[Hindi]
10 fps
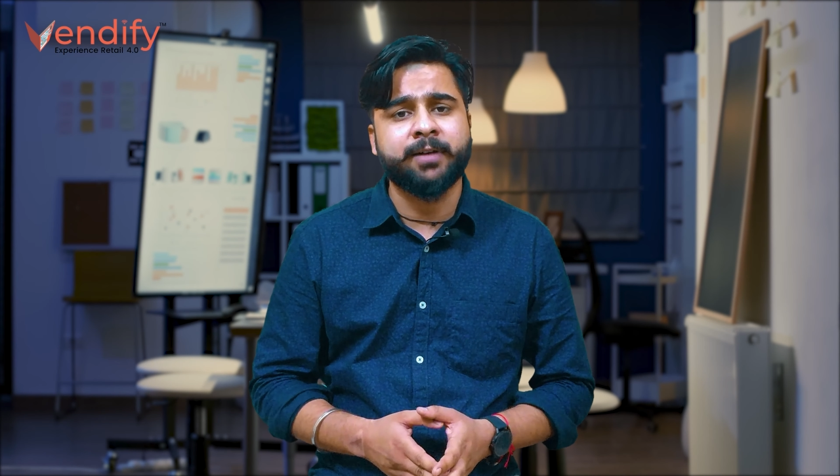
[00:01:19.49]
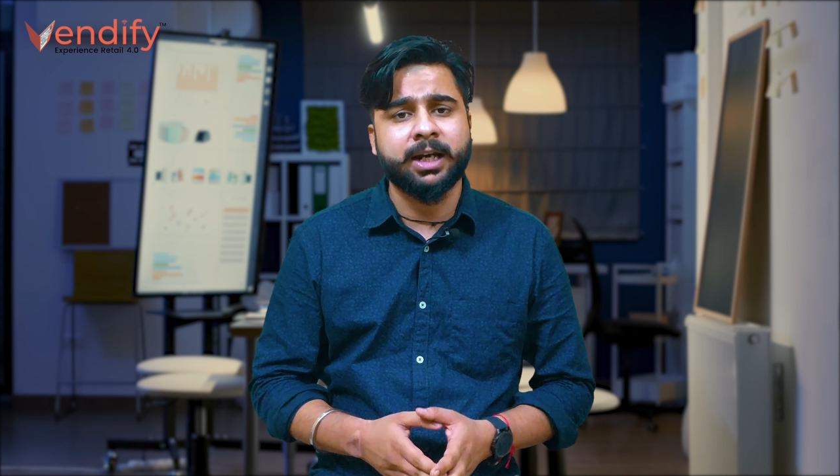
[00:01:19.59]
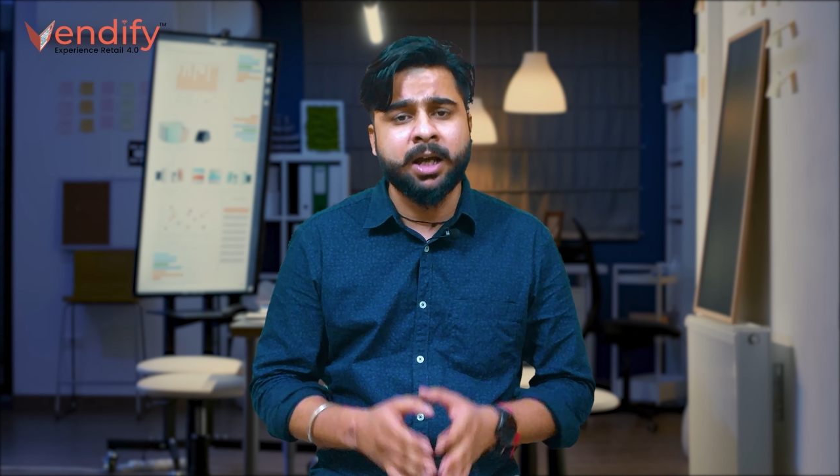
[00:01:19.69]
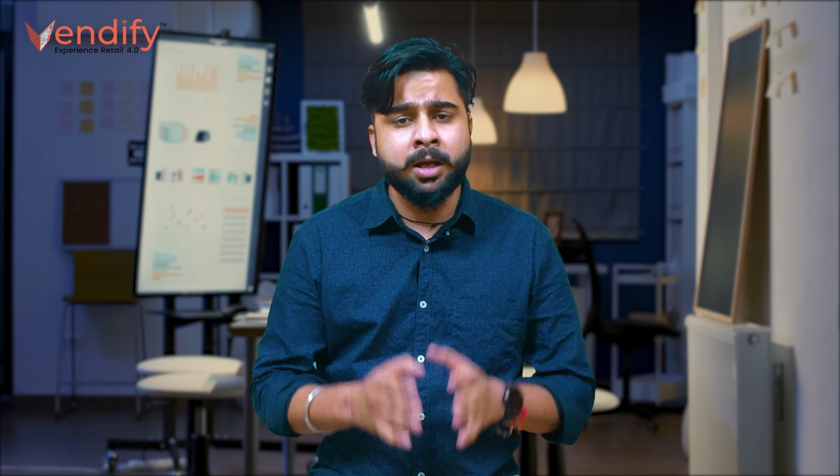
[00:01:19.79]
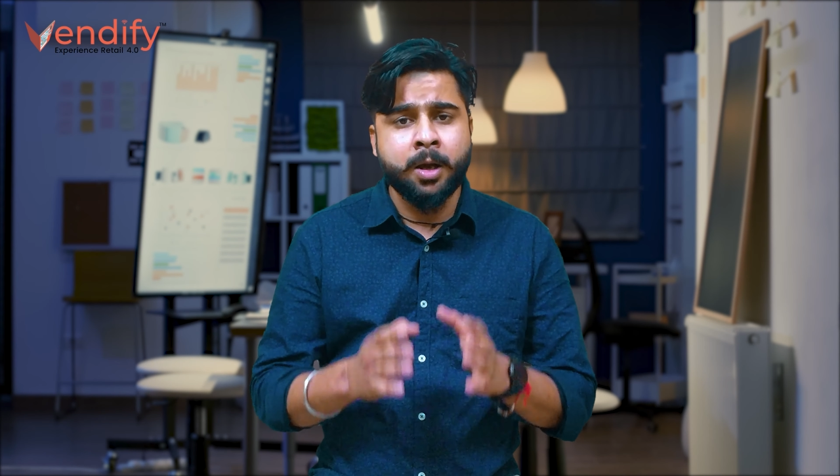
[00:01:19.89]

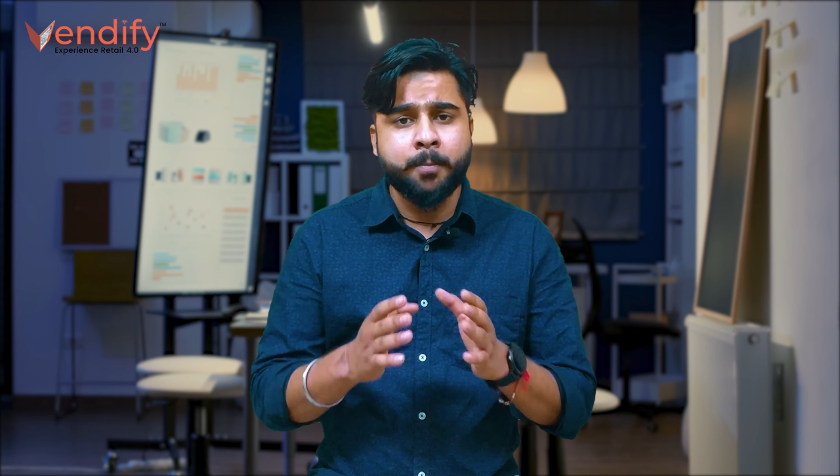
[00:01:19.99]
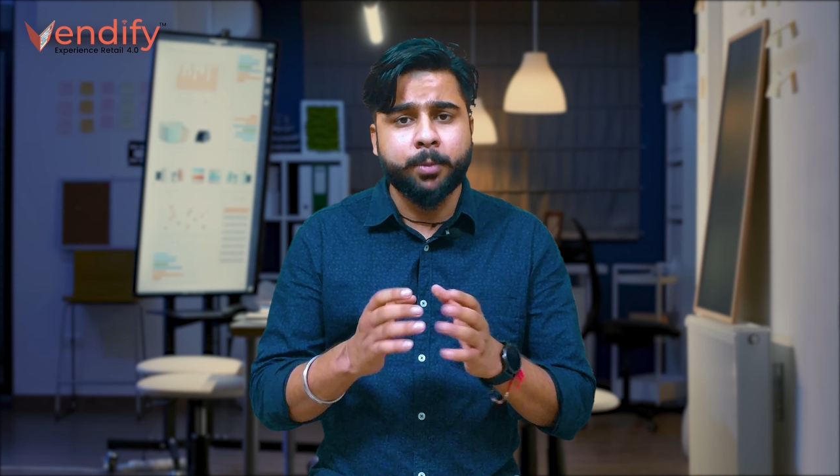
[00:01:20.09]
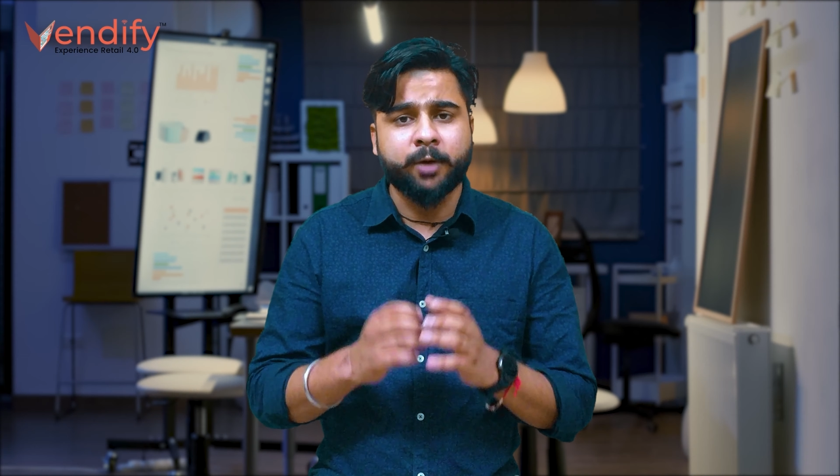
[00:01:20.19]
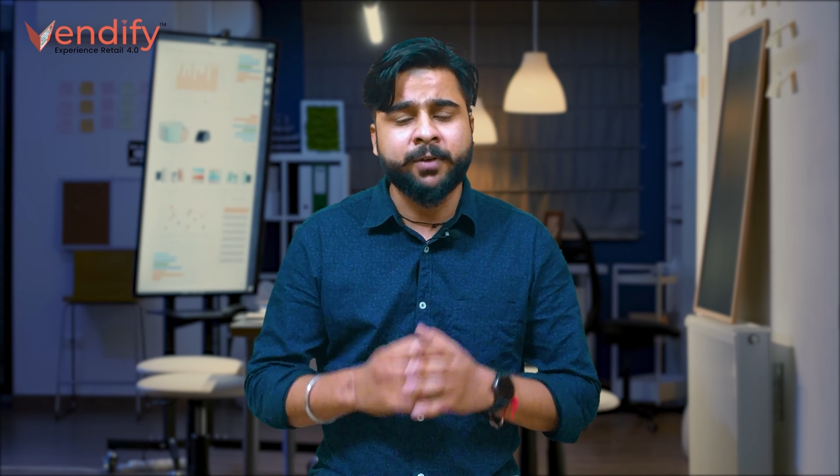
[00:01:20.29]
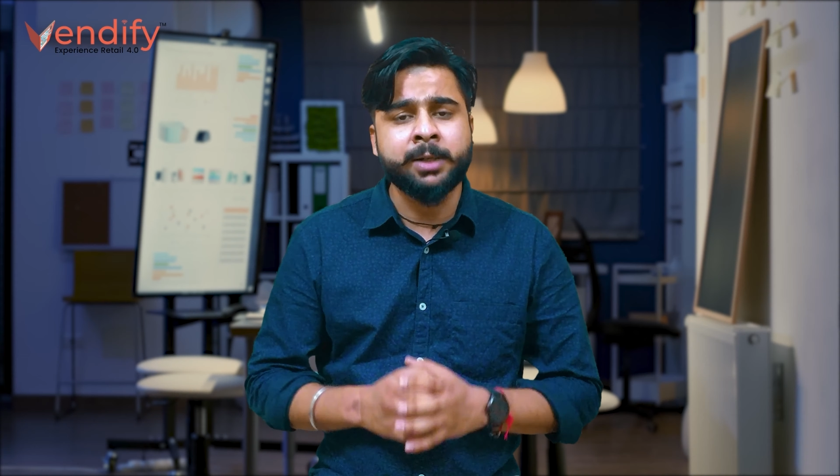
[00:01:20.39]
वाला
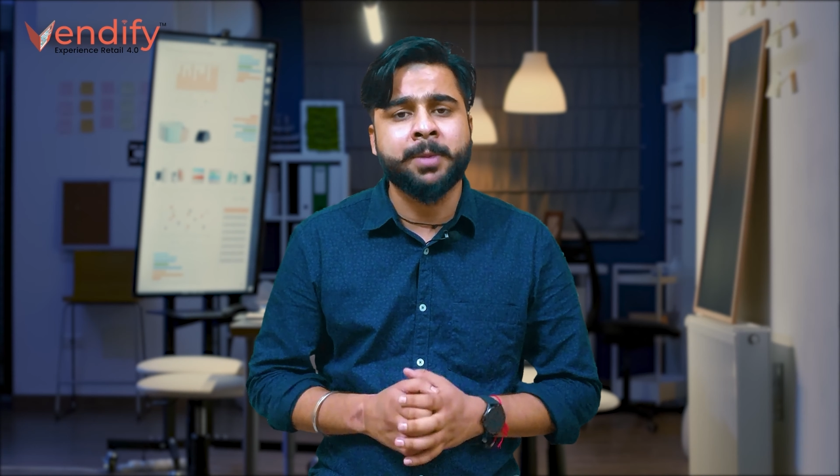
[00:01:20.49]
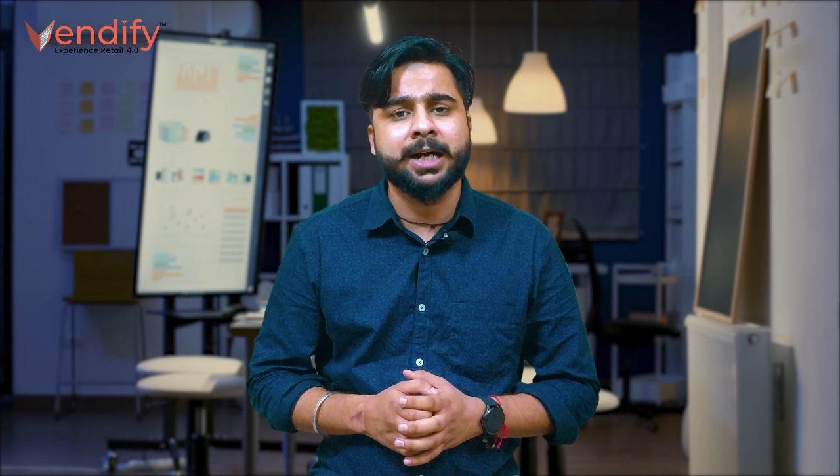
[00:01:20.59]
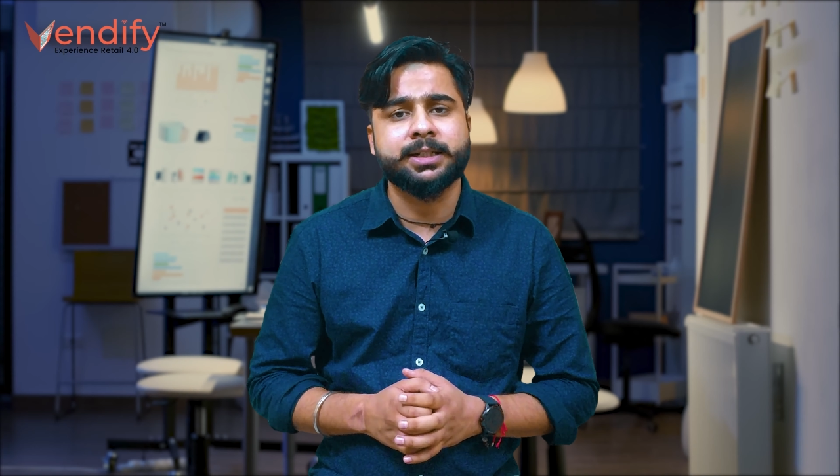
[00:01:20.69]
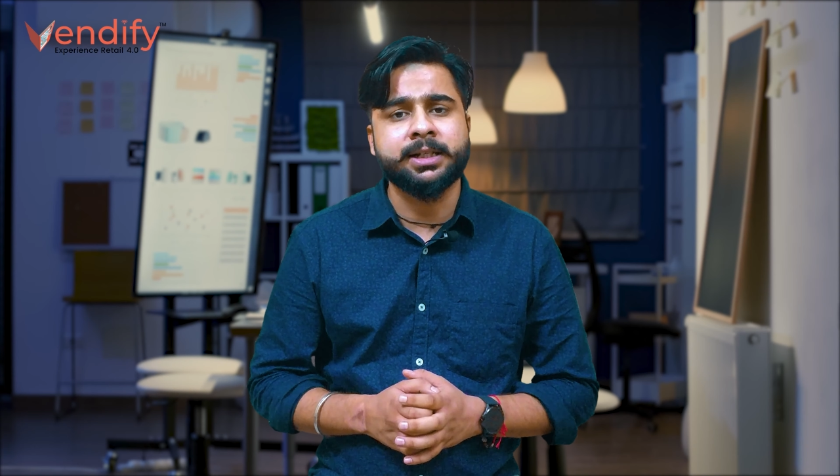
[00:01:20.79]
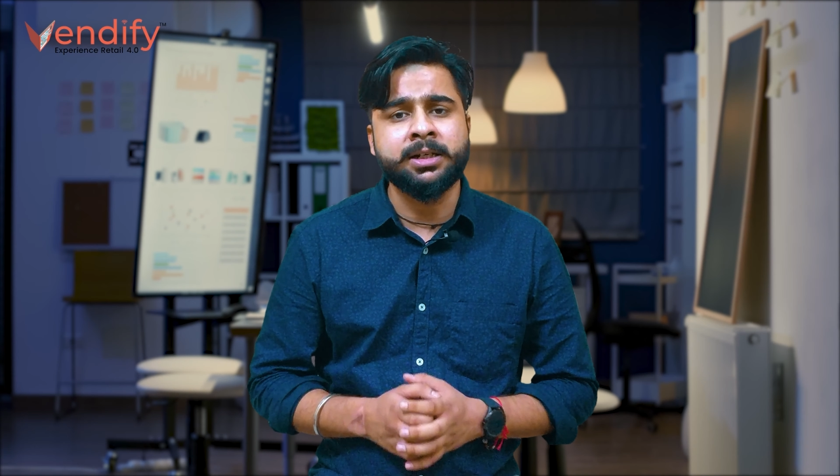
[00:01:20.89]
प्रॉफिट
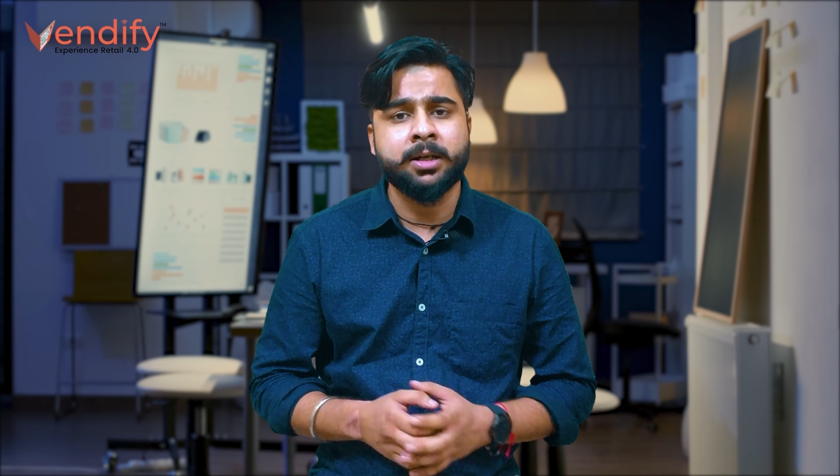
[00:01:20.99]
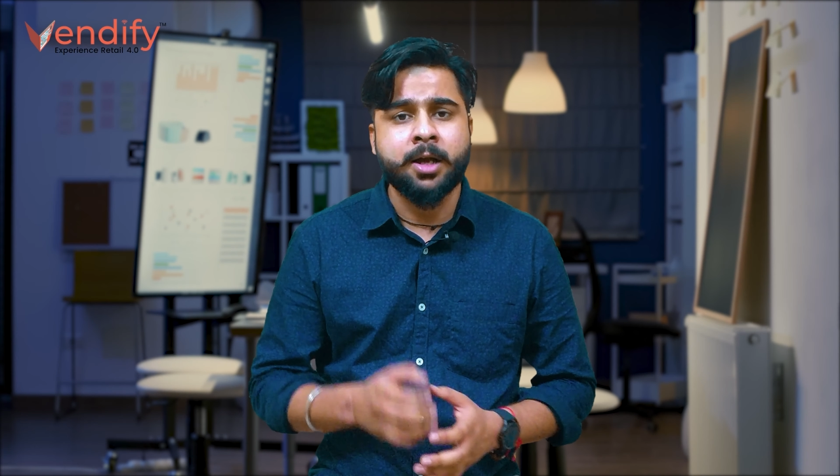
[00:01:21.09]
मार्जिन